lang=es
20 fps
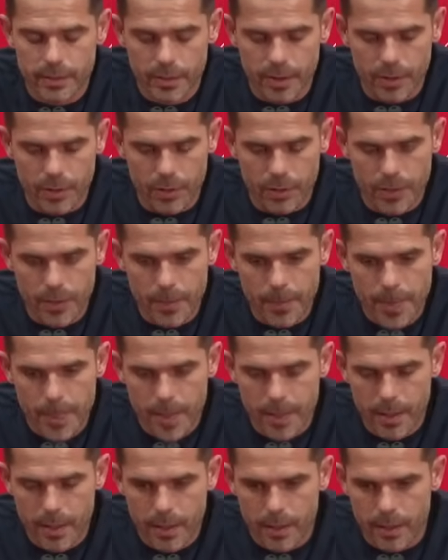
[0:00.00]
ronda.
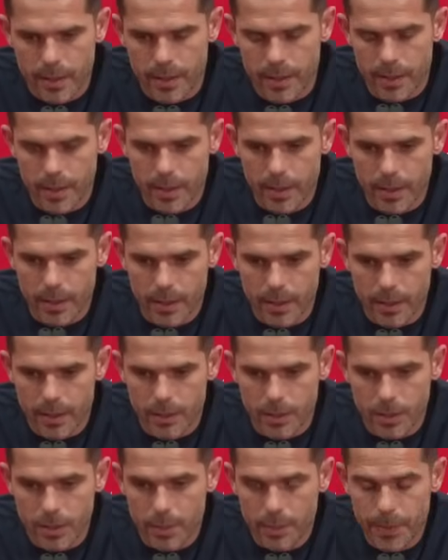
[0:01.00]
y
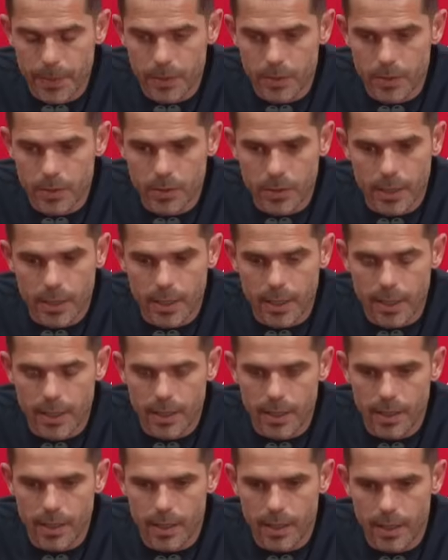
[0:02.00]
con respecto
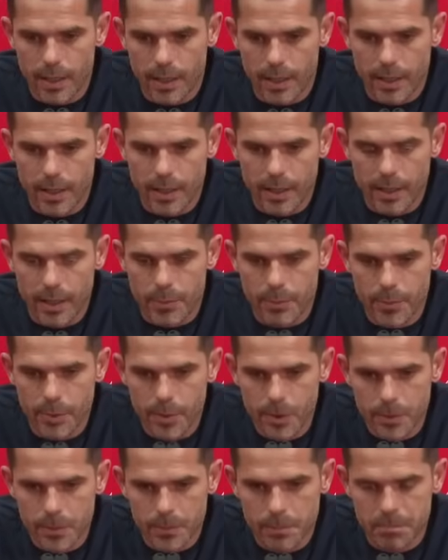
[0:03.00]
a, a, qué
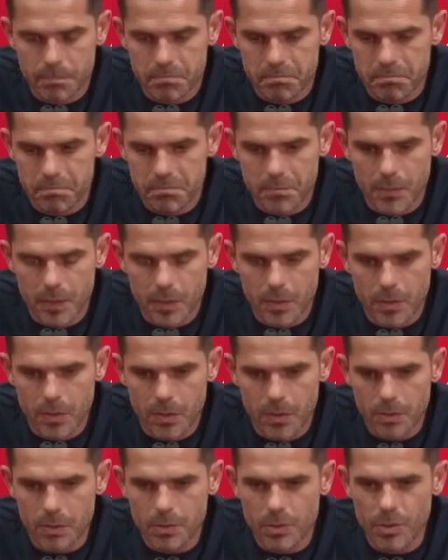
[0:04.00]
cambió, no,
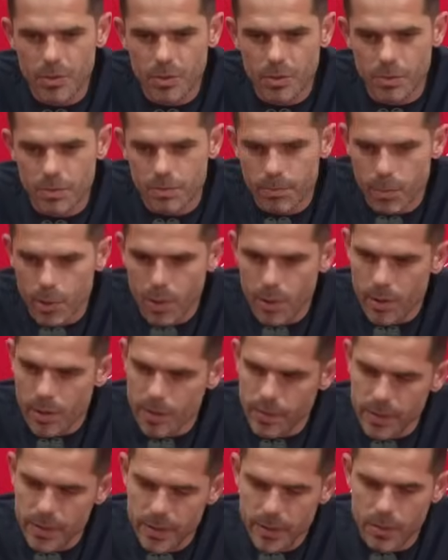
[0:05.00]
no, no, vuelvo a
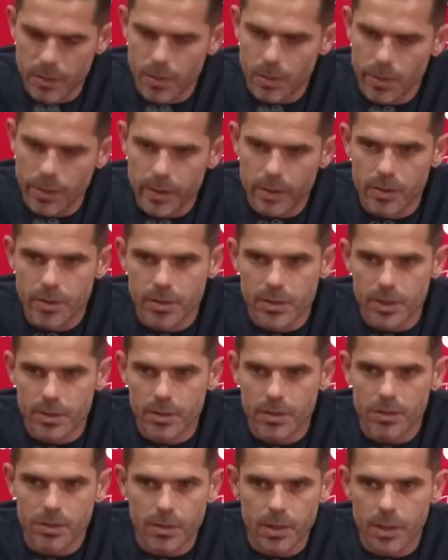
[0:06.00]
repetirlo y lo vengo
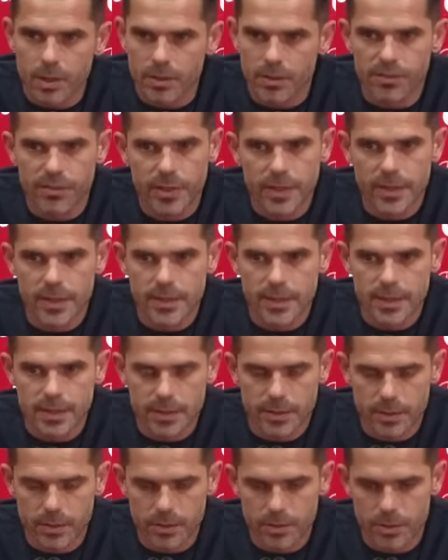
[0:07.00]
diciendo en todas las
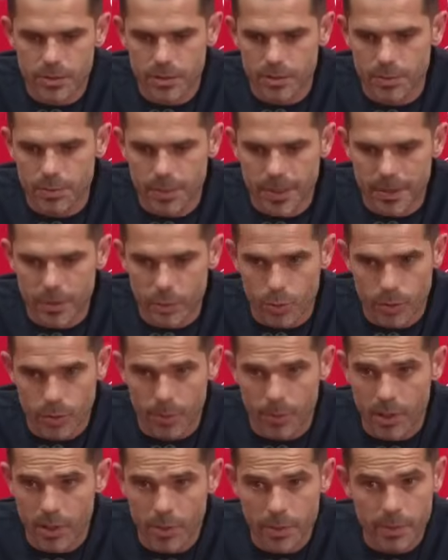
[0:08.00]
conferencias. Nosotros
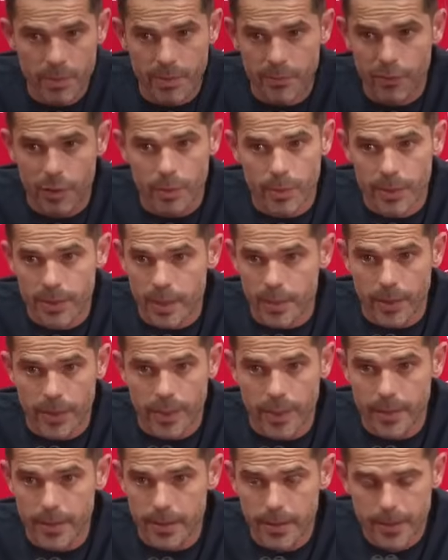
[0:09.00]
mantuvimos la misma forma de
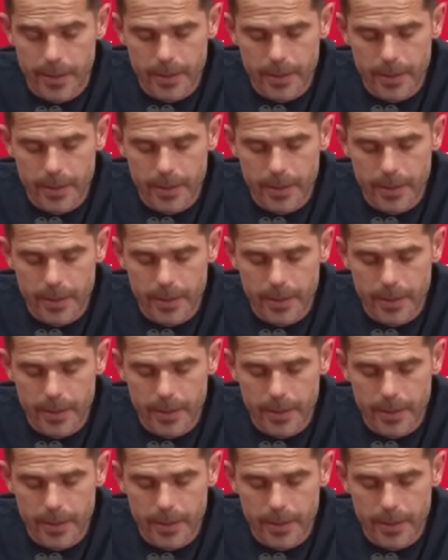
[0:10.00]
trabajar,